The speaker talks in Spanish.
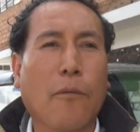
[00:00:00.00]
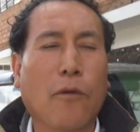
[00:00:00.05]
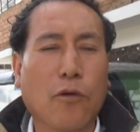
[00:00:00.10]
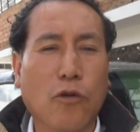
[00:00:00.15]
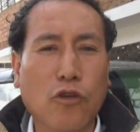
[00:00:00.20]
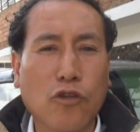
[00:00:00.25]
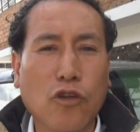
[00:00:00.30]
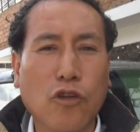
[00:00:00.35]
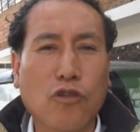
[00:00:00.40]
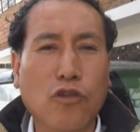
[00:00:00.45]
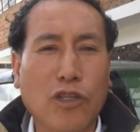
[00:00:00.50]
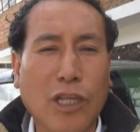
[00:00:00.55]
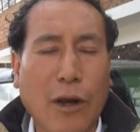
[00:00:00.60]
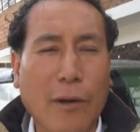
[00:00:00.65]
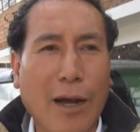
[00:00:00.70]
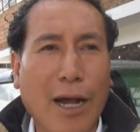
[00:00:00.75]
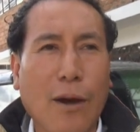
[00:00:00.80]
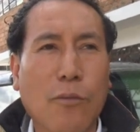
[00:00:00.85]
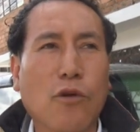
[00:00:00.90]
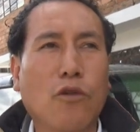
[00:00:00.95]
Nosotros
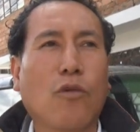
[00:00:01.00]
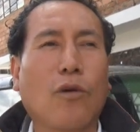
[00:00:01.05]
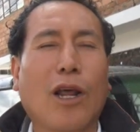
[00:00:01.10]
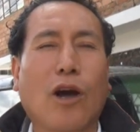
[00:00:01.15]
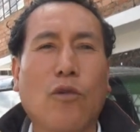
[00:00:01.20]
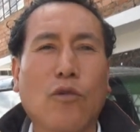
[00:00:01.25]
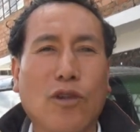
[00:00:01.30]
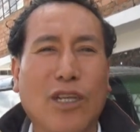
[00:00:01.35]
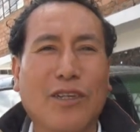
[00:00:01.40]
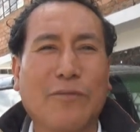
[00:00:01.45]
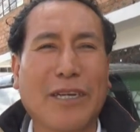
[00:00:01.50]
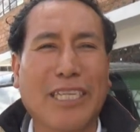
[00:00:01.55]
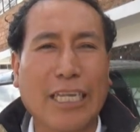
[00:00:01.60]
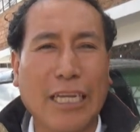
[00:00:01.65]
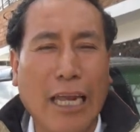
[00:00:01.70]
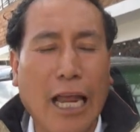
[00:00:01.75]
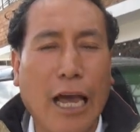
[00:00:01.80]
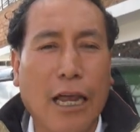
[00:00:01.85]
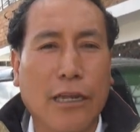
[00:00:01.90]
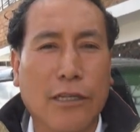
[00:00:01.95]
trabajamos con las juntas
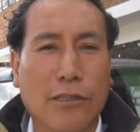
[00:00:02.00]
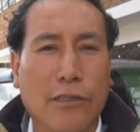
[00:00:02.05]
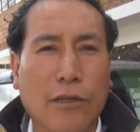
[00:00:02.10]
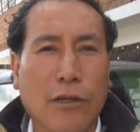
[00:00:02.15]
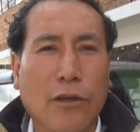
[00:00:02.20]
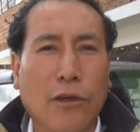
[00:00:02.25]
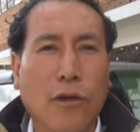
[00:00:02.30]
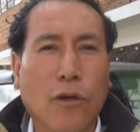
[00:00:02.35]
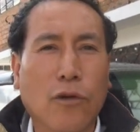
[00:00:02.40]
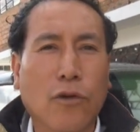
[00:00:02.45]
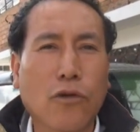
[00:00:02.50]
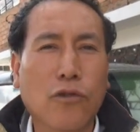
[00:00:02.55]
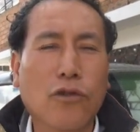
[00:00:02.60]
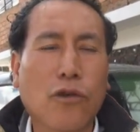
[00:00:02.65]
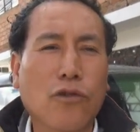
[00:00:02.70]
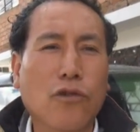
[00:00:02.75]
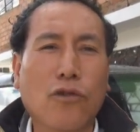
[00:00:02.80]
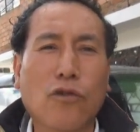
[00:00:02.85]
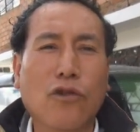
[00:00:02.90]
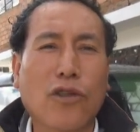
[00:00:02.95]
vecinales,
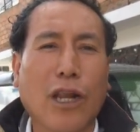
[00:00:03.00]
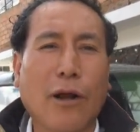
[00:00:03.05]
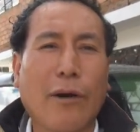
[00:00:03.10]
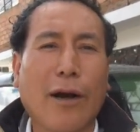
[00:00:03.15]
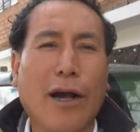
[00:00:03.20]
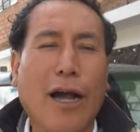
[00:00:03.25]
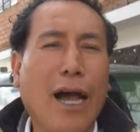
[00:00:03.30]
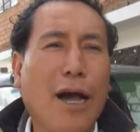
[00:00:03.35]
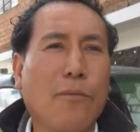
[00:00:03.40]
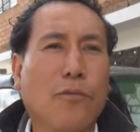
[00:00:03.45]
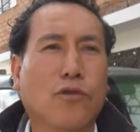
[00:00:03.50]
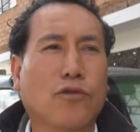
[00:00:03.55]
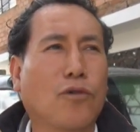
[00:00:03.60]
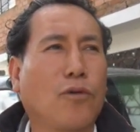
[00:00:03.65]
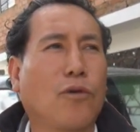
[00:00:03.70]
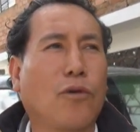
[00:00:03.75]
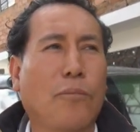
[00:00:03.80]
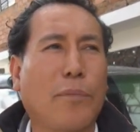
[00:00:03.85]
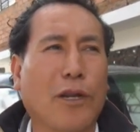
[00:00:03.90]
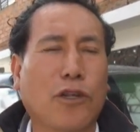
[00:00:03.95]
nosotros no trabajamos
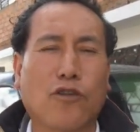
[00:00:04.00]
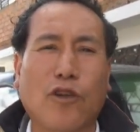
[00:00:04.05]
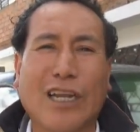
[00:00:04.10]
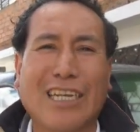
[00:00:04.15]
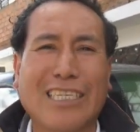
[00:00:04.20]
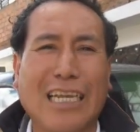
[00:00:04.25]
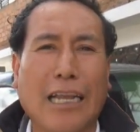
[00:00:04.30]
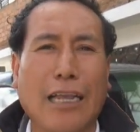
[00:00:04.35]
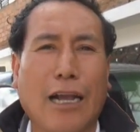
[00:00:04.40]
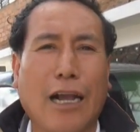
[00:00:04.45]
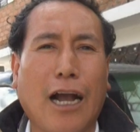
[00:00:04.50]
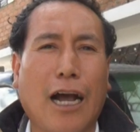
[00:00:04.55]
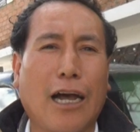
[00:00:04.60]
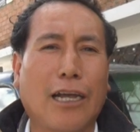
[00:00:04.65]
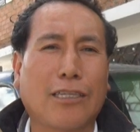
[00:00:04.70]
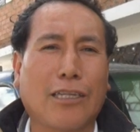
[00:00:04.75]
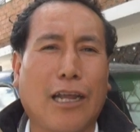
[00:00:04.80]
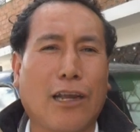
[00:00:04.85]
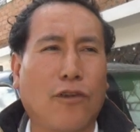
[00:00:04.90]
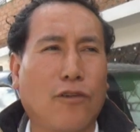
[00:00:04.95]
con personas
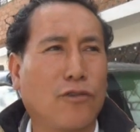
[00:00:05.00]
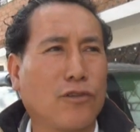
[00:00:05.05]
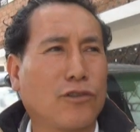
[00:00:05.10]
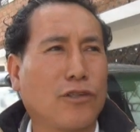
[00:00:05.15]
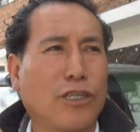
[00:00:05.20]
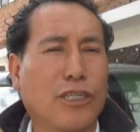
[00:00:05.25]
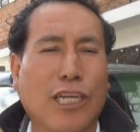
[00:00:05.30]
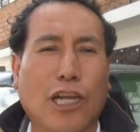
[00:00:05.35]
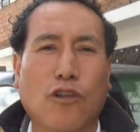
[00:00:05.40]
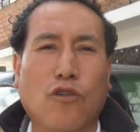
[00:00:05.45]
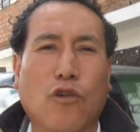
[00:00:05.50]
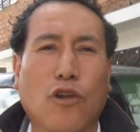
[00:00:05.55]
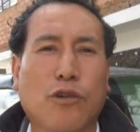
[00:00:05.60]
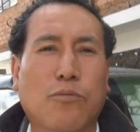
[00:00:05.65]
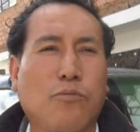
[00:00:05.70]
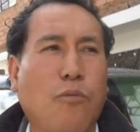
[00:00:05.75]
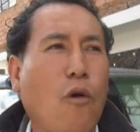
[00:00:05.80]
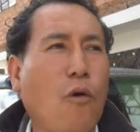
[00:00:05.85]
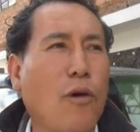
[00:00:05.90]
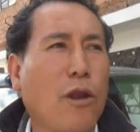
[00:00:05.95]
allegadas a los sectores
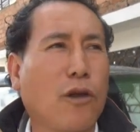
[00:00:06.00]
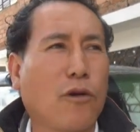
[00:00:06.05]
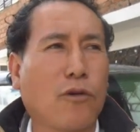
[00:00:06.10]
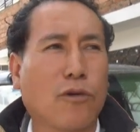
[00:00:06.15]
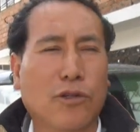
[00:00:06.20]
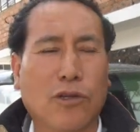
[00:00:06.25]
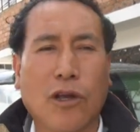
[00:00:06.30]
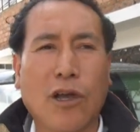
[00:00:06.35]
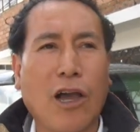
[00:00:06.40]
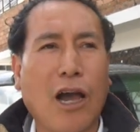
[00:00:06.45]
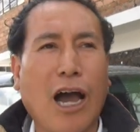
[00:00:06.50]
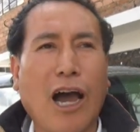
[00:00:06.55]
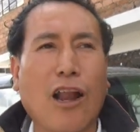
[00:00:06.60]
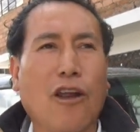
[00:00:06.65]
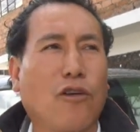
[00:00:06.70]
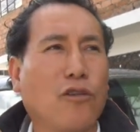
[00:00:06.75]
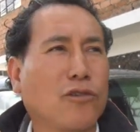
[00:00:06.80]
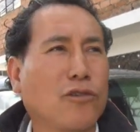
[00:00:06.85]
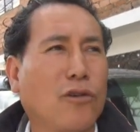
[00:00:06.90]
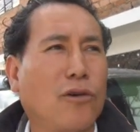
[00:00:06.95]
públicos, a
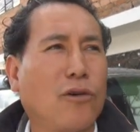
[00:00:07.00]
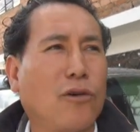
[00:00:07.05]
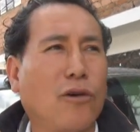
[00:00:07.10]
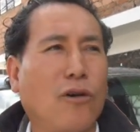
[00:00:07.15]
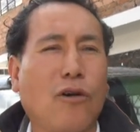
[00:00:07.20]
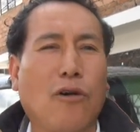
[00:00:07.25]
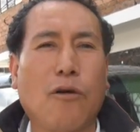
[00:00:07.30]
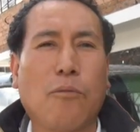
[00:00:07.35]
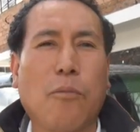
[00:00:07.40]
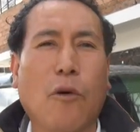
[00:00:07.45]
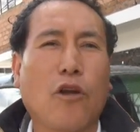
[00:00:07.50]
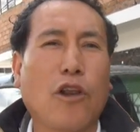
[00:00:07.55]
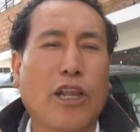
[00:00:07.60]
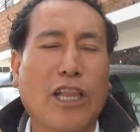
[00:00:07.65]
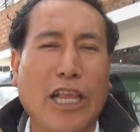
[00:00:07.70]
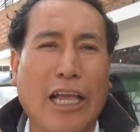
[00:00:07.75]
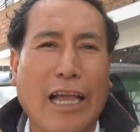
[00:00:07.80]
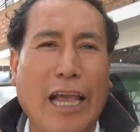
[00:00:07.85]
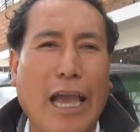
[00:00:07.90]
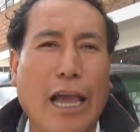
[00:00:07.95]
los oh,
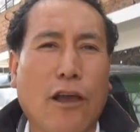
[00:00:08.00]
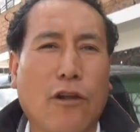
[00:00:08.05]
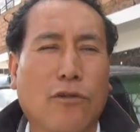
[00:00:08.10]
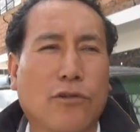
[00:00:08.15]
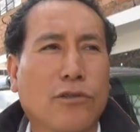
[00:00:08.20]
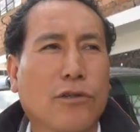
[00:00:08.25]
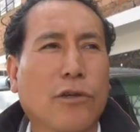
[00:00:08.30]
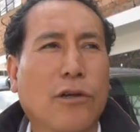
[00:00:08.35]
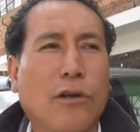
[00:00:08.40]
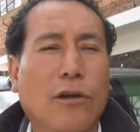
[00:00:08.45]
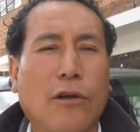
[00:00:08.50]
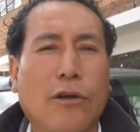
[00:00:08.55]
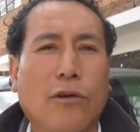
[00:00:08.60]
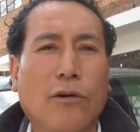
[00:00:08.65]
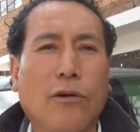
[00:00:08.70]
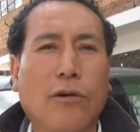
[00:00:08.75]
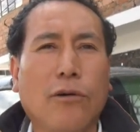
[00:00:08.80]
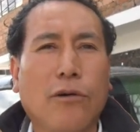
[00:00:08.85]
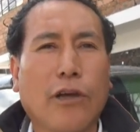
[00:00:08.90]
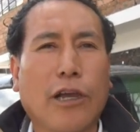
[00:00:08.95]
politiqueros,
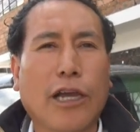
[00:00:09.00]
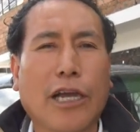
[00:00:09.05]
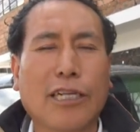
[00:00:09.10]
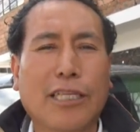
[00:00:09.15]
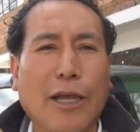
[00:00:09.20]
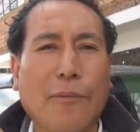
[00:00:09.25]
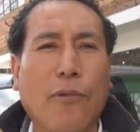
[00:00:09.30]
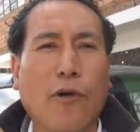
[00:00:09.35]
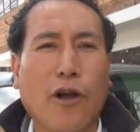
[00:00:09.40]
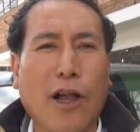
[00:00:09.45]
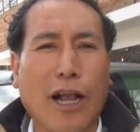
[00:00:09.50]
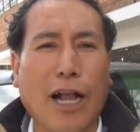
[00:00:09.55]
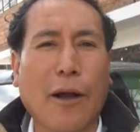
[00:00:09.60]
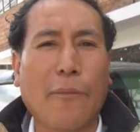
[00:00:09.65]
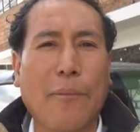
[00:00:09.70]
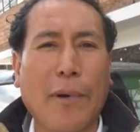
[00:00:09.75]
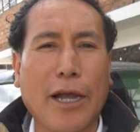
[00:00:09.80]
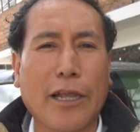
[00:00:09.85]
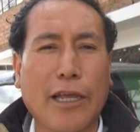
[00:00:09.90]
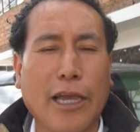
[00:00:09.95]
¿no? En esta época de
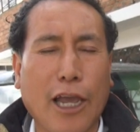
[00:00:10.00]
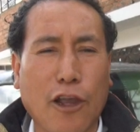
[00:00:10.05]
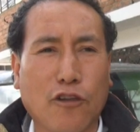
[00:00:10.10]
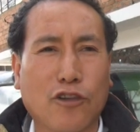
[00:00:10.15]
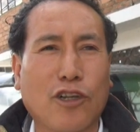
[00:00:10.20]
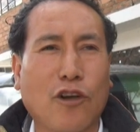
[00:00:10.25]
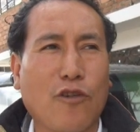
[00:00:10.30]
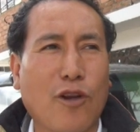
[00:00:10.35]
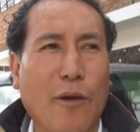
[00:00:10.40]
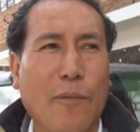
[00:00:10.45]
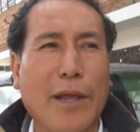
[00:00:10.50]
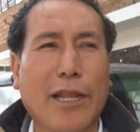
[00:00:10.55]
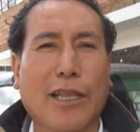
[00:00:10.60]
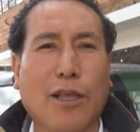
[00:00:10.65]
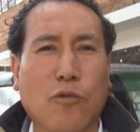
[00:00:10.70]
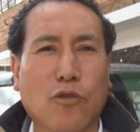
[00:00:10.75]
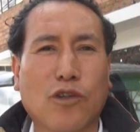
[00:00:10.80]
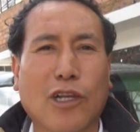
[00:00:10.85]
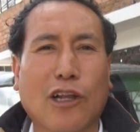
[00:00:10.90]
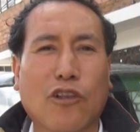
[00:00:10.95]
campaña. Ellos
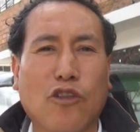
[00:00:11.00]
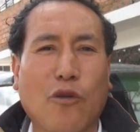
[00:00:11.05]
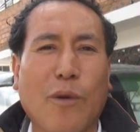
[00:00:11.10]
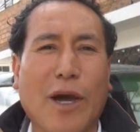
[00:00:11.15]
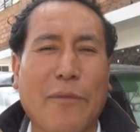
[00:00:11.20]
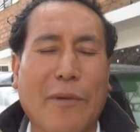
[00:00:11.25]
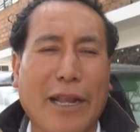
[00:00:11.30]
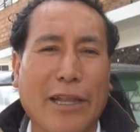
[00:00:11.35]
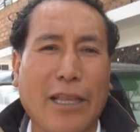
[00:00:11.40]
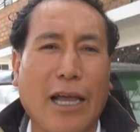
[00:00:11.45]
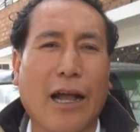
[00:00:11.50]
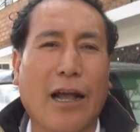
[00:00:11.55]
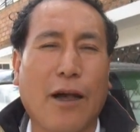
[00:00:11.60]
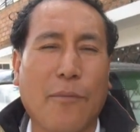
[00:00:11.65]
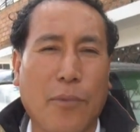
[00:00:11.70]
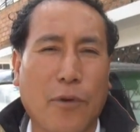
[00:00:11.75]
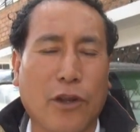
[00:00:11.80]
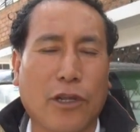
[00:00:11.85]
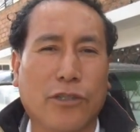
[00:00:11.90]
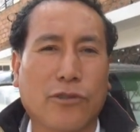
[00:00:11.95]
seguramente buscan tomar ventaja
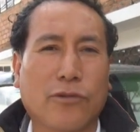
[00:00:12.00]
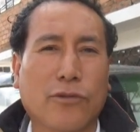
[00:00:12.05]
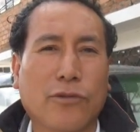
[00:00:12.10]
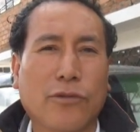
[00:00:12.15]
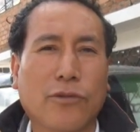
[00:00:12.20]
por eso.